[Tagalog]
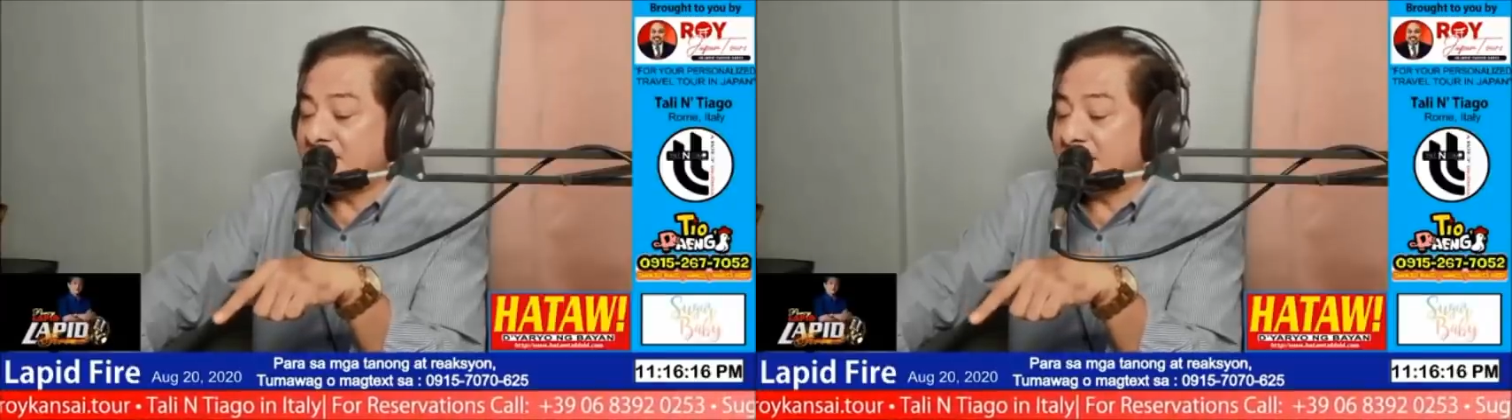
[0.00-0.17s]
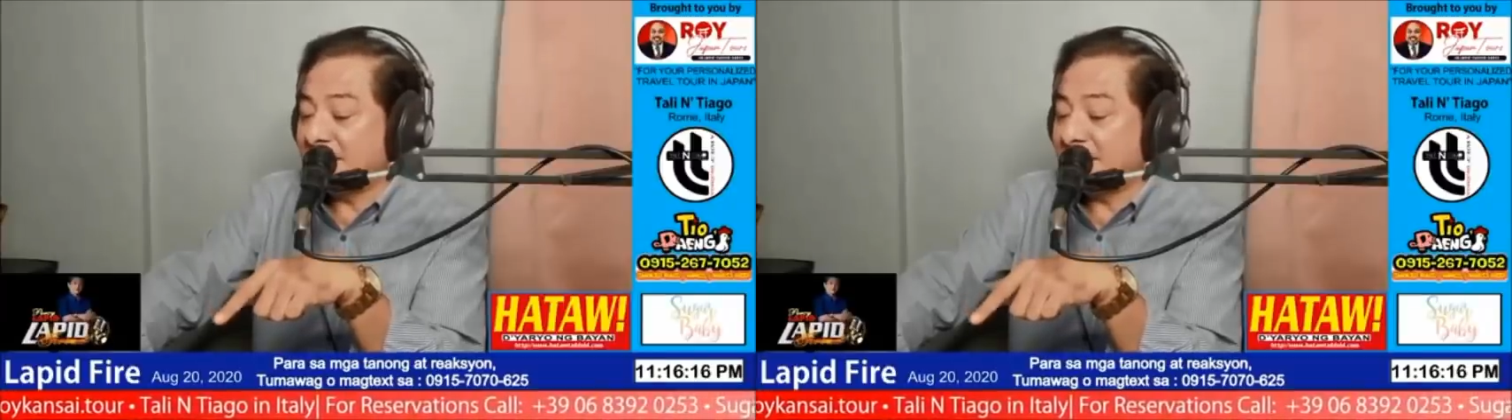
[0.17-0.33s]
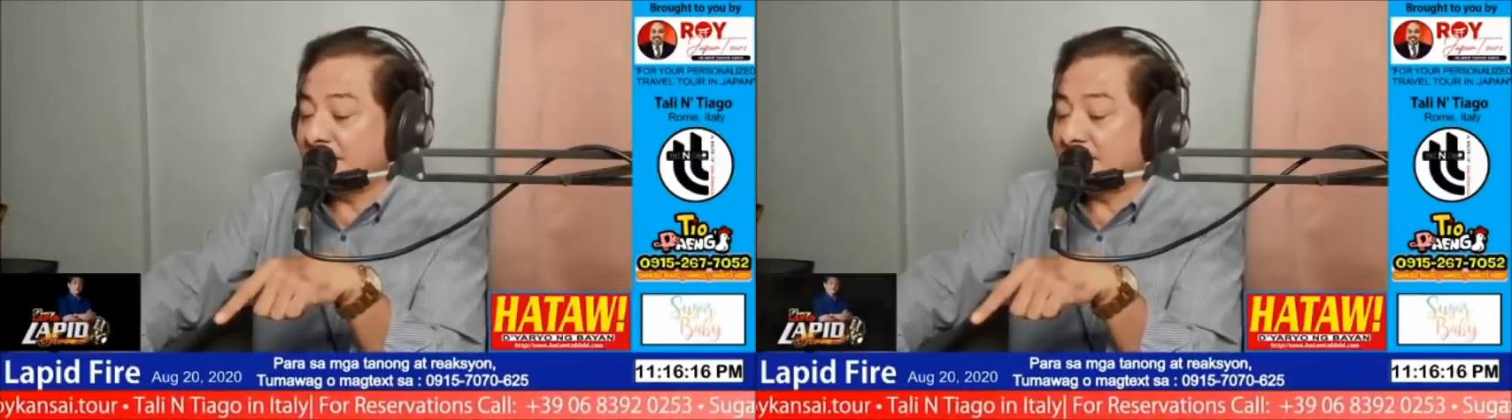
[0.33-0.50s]

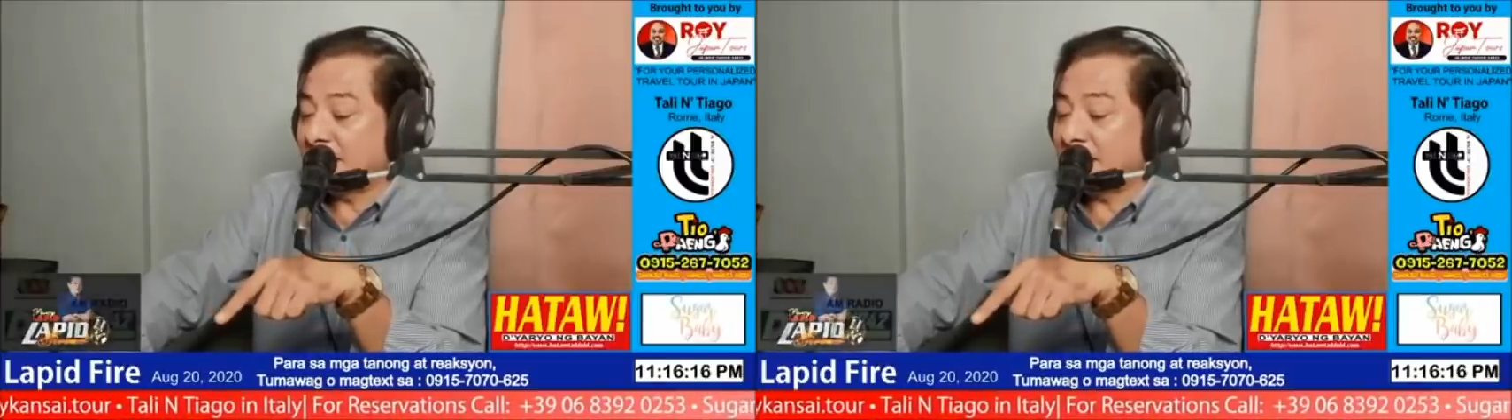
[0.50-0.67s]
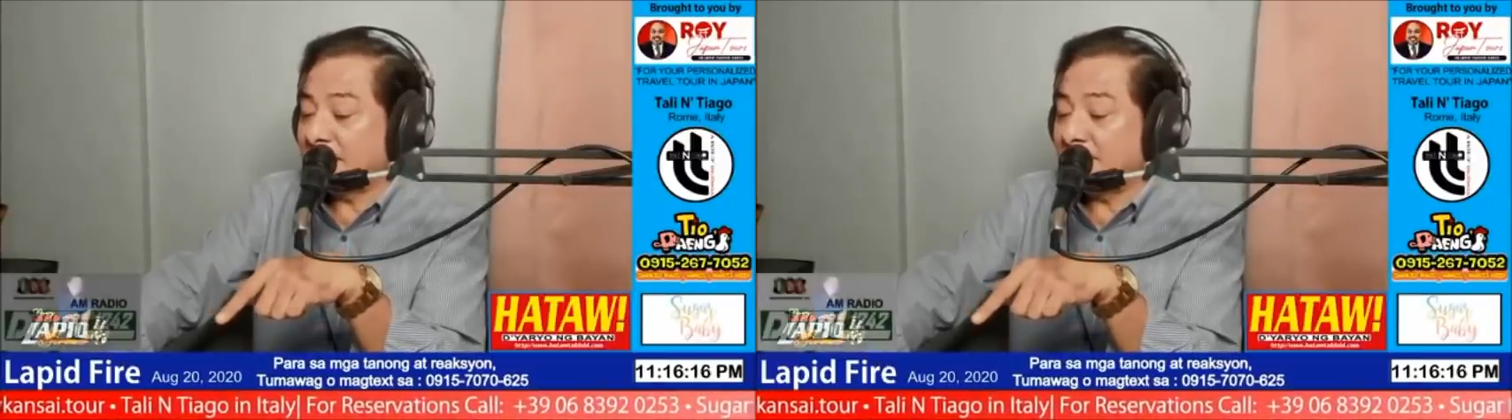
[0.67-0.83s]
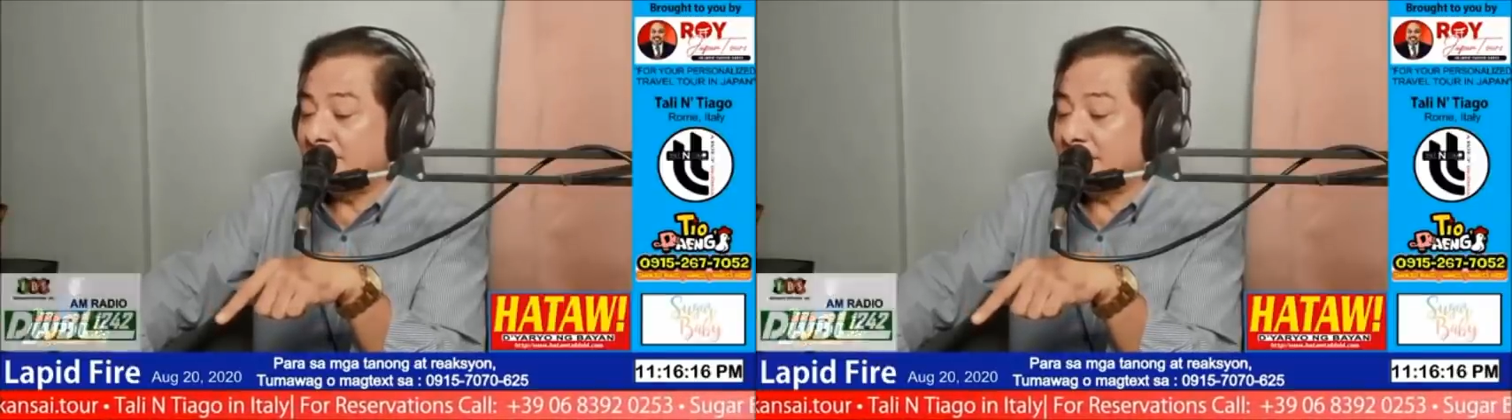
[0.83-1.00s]
yan eh, mga
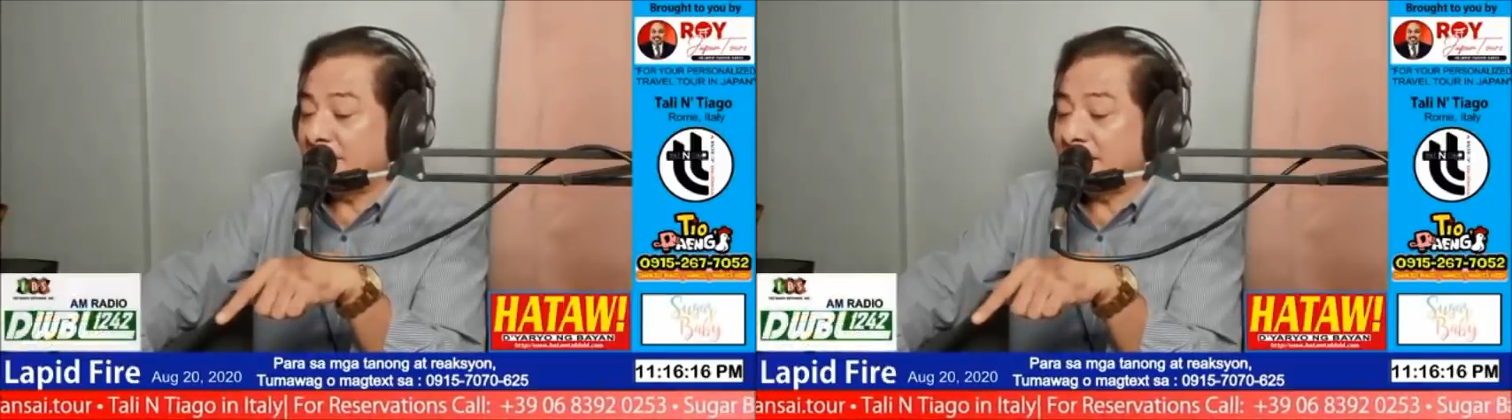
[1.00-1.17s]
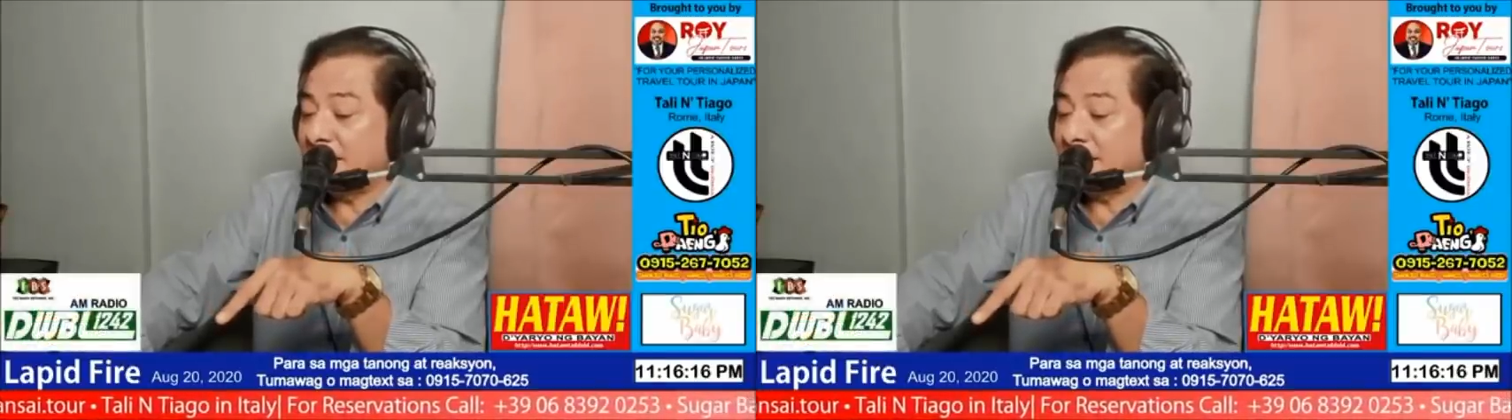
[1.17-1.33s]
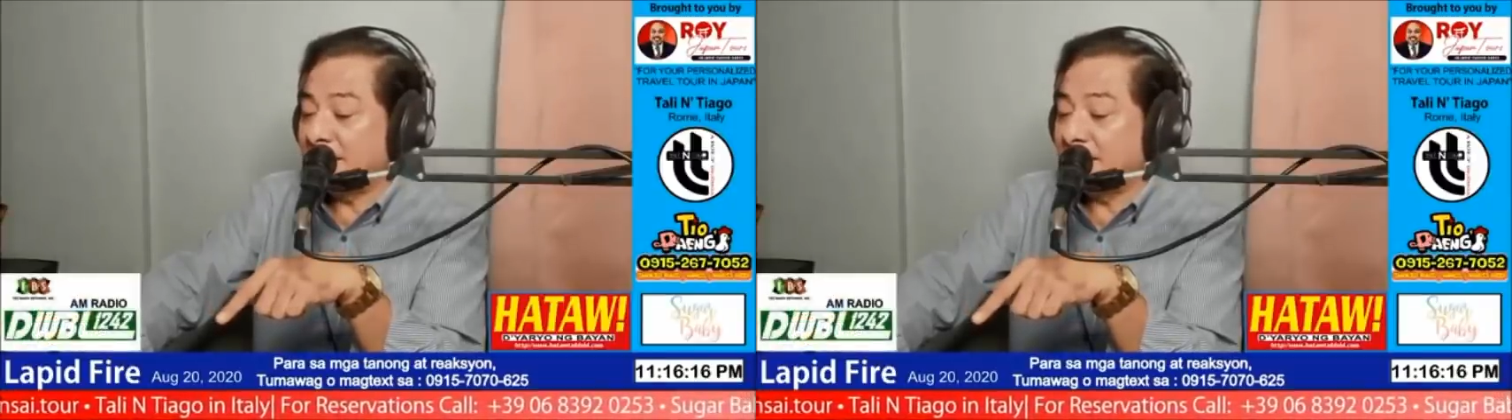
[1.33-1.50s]

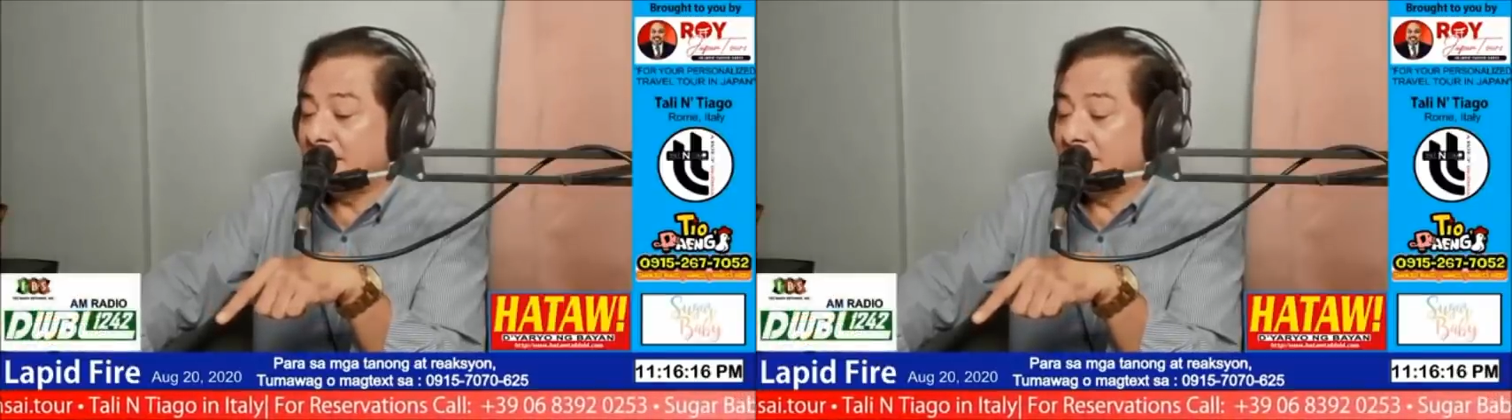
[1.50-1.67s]
kaibigan eh.